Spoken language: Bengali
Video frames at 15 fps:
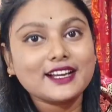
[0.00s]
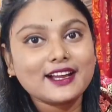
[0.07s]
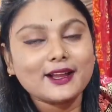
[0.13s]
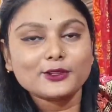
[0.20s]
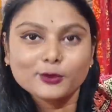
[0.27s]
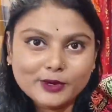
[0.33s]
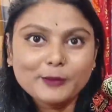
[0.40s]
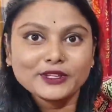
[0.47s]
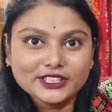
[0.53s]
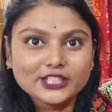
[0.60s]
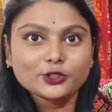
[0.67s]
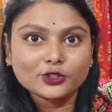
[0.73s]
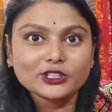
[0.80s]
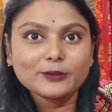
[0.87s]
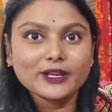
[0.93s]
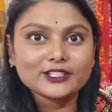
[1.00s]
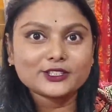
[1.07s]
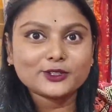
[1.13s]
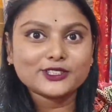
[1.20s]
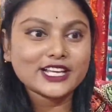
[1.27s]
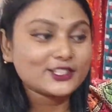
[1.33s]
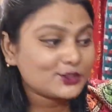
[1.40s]
টাকা তোমরা বিশ্বাস করতে পারছো
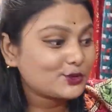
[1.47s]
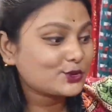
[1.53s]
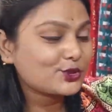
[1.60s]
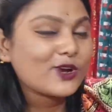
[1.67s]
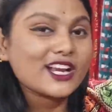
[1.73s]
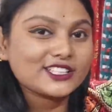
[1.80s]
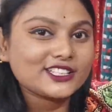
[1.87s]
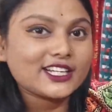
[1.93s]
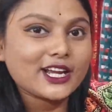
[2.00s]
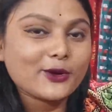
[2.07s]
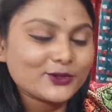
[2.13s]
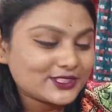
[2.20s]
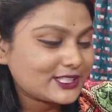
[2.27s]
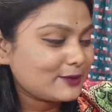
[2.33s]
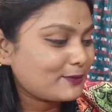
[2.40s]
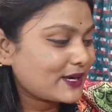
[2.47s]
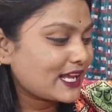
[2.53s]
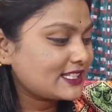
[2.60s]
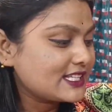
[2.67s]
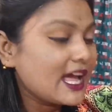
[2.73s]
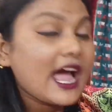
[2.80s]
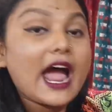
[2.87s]
জাস্ট দুশো আশি টাকা হোলসেল
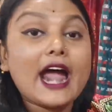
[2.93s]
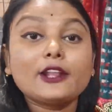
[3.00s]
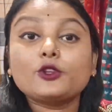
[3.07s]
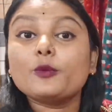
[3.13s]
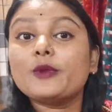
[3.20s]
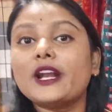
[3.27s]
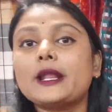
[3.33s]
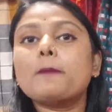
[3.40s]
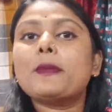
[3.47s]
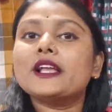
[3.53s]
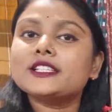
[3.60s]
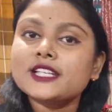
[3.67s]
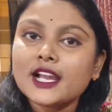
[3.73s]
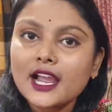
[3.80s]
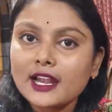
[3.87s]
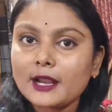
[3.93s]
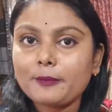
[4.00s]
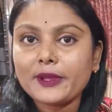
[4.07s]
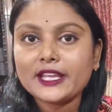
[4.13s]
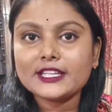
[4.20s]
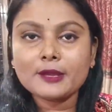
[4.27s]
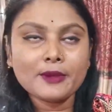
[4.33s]
প্রাইস আর তোমরা এটা পাঁচটা কালার
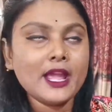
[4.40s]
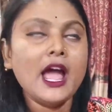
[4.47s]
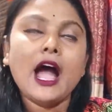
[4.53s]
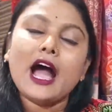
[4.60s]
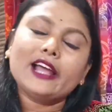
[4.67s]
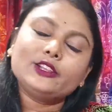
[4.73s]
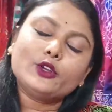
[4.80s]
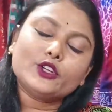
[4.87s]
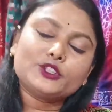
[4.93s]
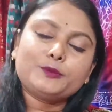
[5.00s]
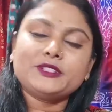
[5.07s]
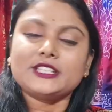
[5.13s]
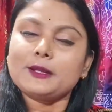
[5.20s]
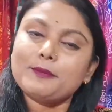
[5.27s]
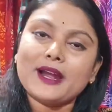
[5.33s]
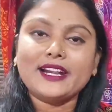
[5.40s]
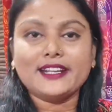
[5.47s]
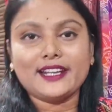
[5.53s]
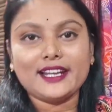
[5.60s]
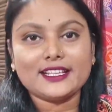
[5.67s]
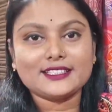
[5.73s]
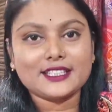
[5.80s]
পেয়ে যাবে আর দশ পিসের
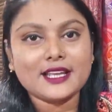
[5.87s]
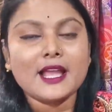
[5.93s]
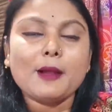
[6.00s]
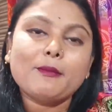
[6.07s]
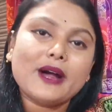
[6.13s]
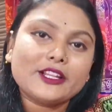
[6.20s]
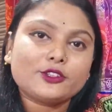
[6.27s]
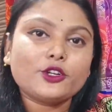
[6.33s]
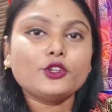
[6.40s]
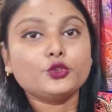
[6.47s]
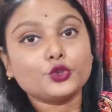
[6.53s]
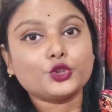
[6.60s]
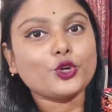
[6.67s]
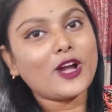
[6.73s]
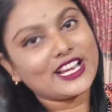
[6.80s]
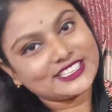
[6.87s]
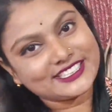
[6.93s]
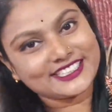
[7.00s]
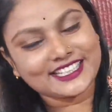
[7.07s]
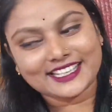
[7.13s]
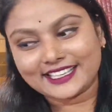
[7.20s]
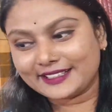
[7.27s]
বান্ডিল আছে মাত্র দুশো
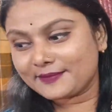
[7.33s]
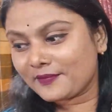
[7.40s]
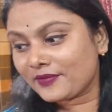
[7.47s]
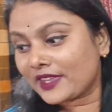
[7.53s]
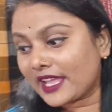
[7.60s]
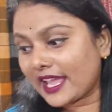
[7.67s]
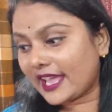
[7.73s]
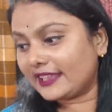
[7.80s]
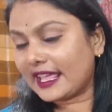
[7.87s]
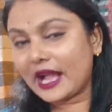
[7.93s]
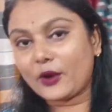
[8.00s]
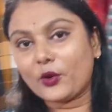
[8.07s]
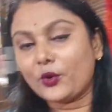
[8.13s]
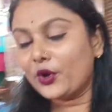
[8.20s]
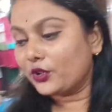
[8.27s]
আশি টাকা এই দেখো